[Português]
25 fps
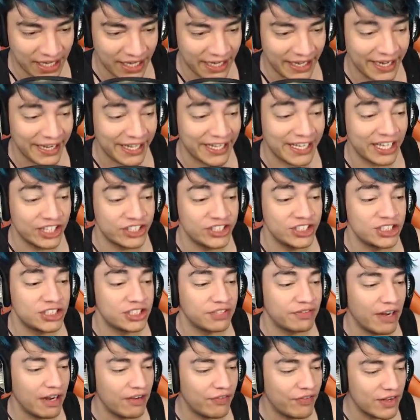galera, que a gente
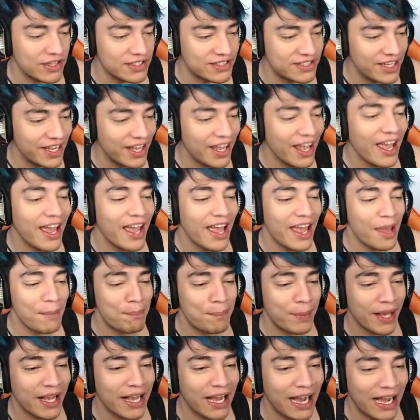vai fazer é
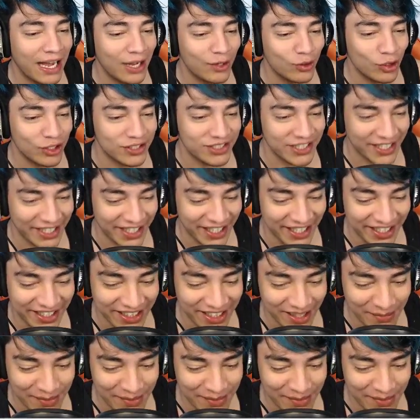pegar a nossa querida